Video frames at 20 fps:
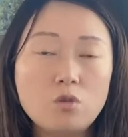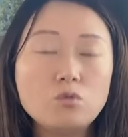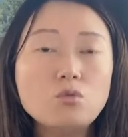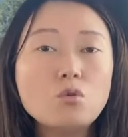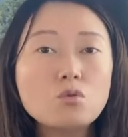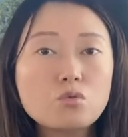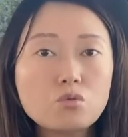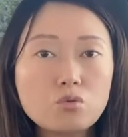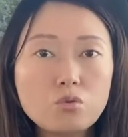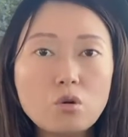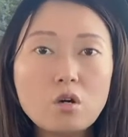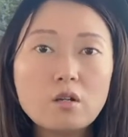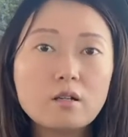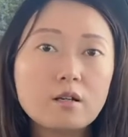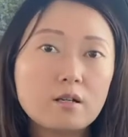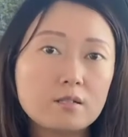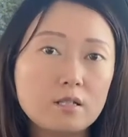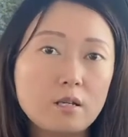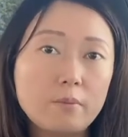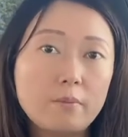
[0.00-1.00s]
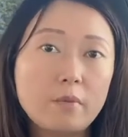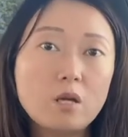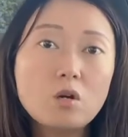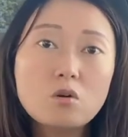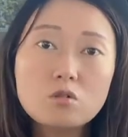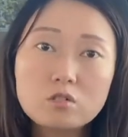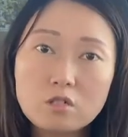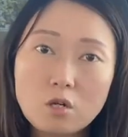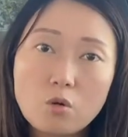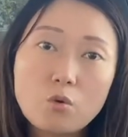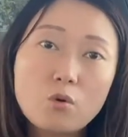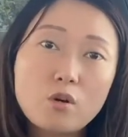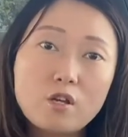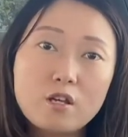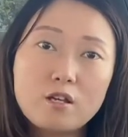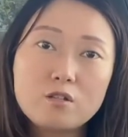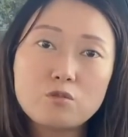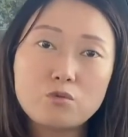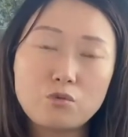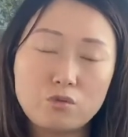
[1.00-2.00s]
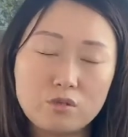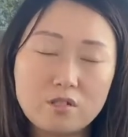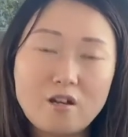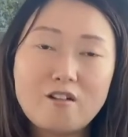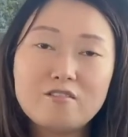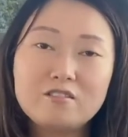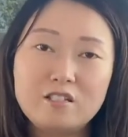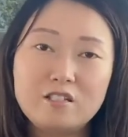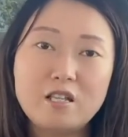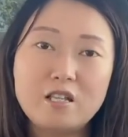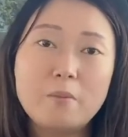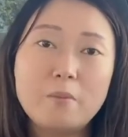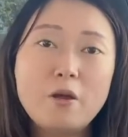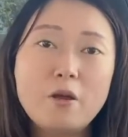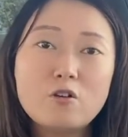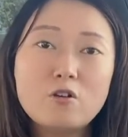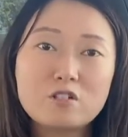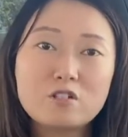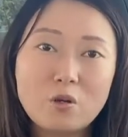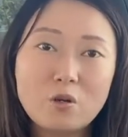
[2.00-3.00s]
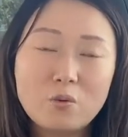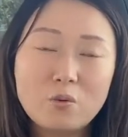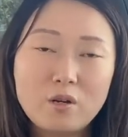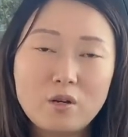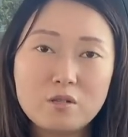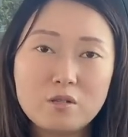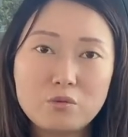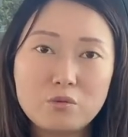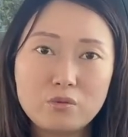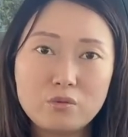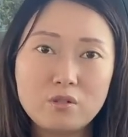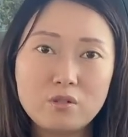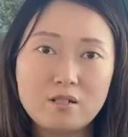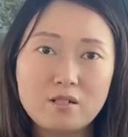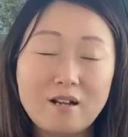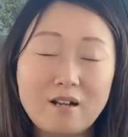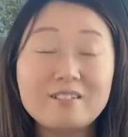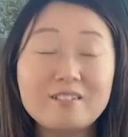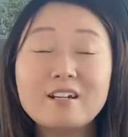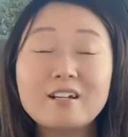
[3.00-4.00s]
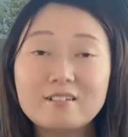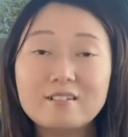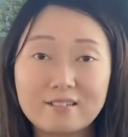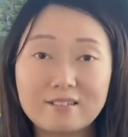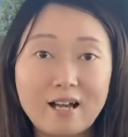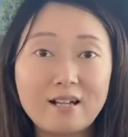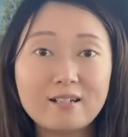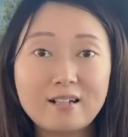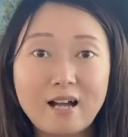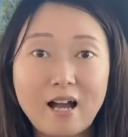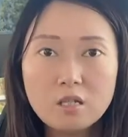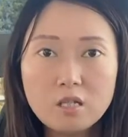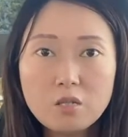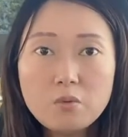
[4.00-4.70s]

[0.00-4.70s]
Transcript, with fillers: 用错了也没有人会取笑你，也没有人会去让你很尴尬。